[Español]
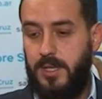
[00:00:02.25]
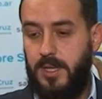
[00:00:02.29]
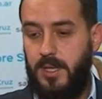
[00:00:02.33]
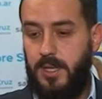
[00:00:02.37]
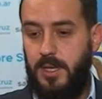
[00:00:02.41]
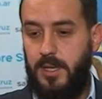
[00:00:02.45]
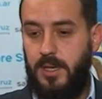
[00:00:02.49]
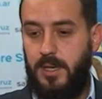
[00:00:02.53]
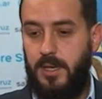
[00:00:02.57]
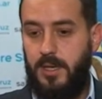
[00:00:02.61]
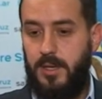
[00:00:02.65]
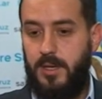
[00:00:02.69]

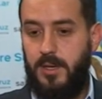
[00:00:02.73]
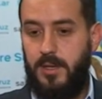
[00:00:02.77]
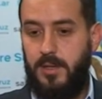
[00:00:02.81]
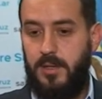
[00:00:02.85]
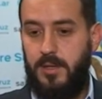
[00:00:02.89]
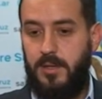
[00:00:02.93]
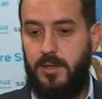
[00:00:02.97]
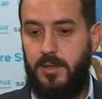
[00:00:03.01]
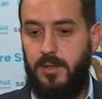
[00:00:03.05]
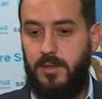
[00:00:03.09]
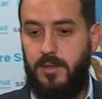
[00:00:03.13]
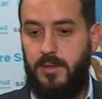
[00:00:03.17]

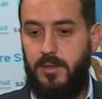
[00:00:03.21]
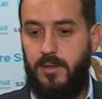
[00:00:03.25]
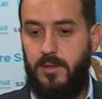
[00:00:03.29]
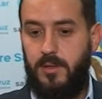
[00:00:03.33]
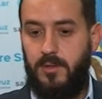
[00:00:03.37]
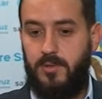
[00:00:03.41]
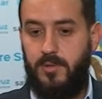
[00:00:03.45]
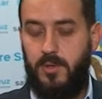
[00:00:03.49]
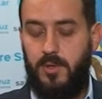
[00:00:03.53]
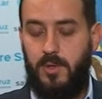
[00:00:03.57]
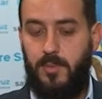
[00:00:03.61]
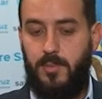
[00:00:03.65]
eh,
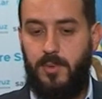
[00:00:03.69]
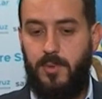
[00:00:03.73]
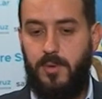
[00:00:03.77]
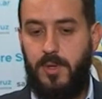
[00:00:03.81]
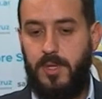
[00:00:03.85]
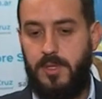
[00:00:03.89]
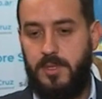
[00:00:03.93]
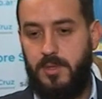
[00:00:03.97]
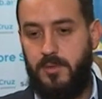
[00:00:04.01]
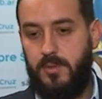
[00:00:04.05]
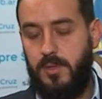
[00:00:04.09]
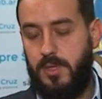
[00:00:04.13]
no solo por
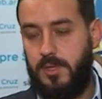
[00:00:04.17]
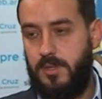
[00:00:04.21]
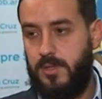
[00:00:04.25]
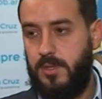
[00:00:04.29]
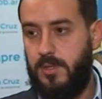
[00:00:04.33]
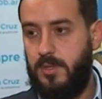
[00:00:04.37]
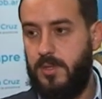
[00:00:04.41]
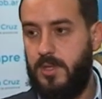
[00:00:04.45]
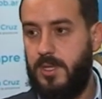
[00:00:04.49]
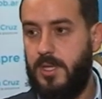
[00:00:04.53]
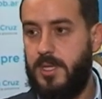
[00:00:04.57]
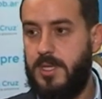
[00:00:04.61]
una
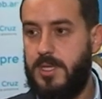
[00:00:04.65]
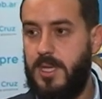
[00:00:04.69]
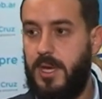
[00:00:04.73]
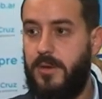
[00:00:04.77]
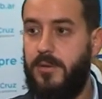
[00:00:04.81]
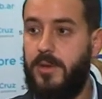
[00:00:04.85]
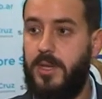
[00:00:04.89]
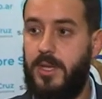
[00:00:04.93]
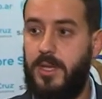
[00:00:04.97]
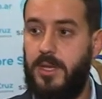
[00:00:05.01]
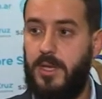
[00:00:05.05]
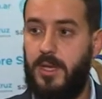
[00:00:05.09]
situación que ya
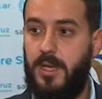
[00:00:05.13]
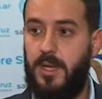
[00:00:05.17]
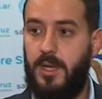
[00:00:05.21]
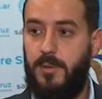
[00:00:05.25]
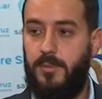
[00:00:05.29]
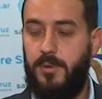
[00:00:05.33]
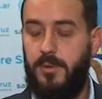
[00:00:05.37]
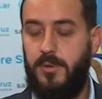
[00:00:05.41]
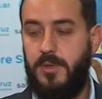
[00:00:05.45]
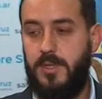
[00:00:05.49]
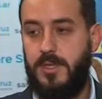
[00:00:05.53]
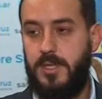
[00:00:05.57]
venía de la
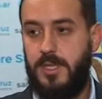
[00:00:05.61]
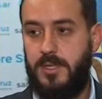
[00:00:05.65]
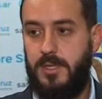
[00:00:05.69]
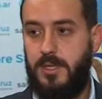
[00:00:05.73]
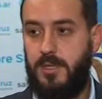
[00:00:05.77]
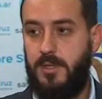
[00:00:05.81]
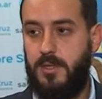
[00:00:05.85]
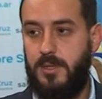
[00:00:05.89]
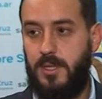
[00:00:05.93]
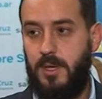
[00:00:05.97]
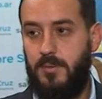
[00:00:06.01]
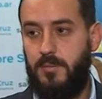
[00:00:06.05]
provincia,
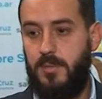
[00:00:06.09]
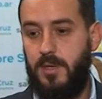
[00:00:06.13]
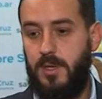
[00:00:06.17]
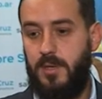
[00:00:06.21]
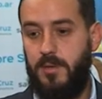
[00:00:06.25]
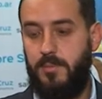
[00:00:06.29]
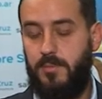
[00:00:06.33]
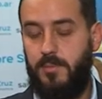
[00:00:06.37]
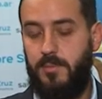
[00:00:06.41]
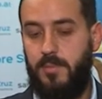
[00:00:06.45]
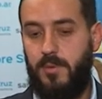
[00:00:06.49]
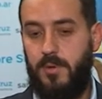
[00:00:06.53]
sino
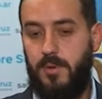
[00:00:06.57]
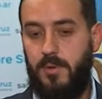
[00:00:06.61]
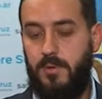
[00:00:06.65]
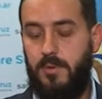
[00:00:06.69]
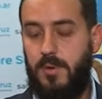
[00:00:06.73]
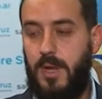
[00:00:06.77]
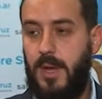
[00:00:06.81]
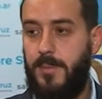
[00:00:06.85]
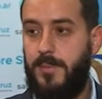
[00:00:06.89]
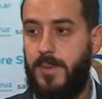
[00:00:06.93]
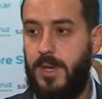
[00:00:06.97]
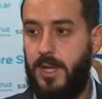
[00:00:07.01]
también por
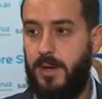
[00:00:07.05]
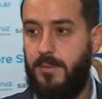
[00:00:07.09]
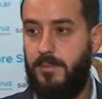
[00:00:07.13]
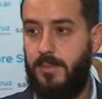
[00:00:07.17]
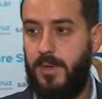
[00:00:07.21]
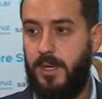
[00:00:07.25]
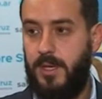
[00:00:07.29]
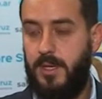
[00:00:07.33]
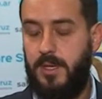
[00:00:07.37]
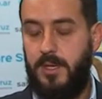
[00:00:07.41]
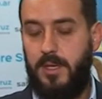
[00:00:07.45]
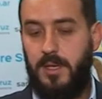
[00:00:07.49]
una
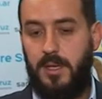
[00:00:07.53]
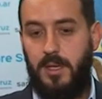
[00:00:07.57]
merma